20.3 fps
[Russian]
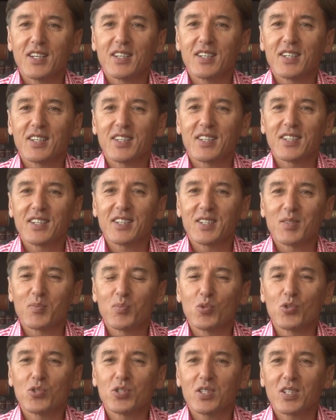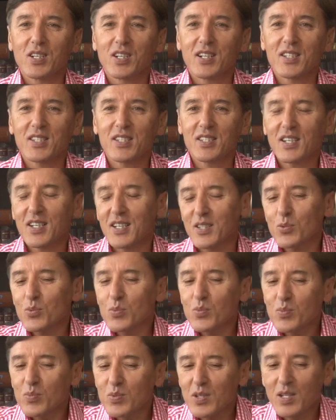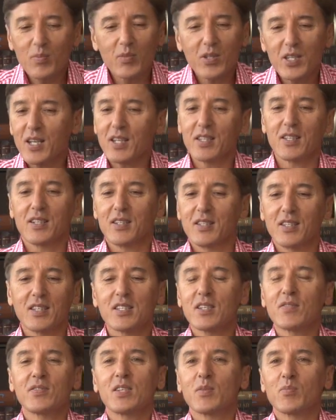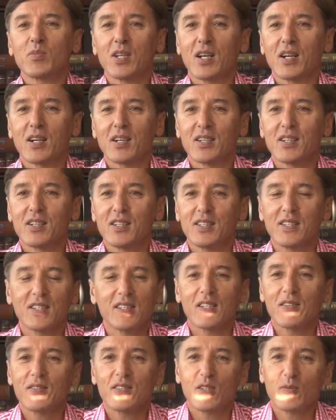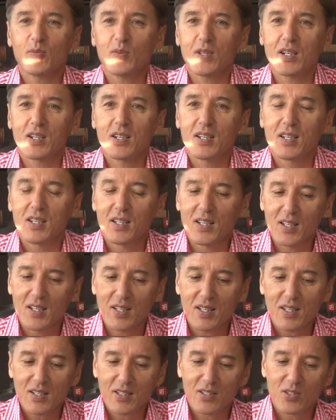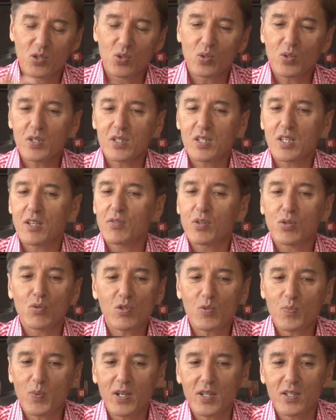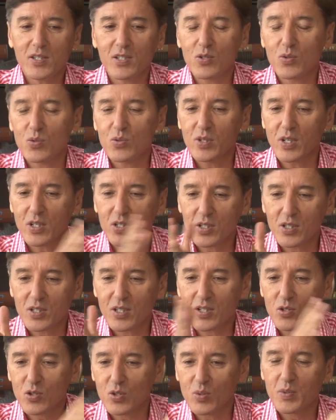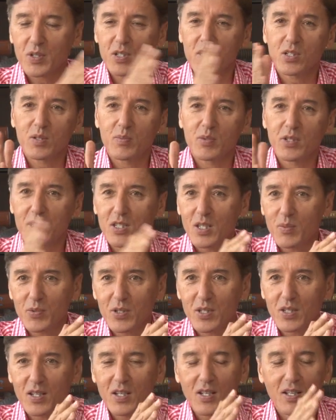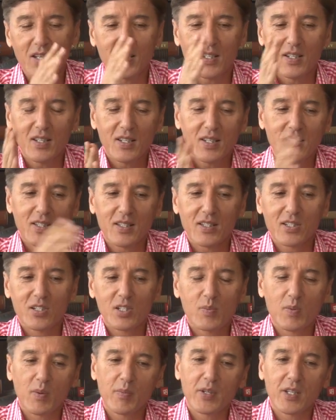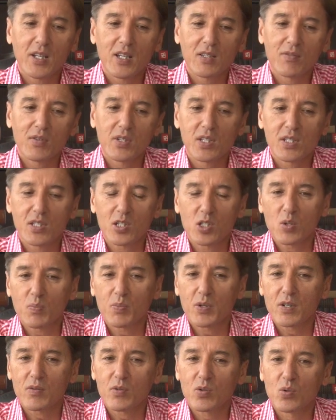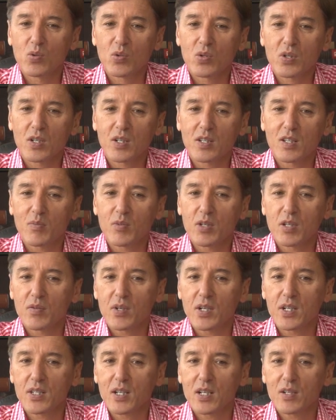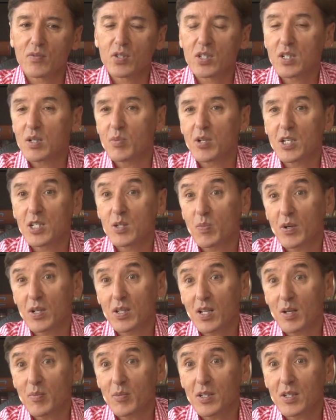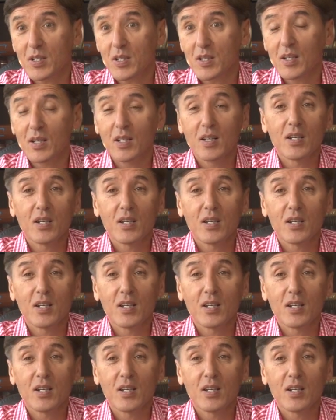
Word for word: Э, пути до конца, ну, для меня это не совсем так, не совсем так. Еще раз, я вернусь в политику, но я считаю, что мы должны быть гибкие. Даже вспоминая 2001 год, когда меня выгоняли в декабре из парламента,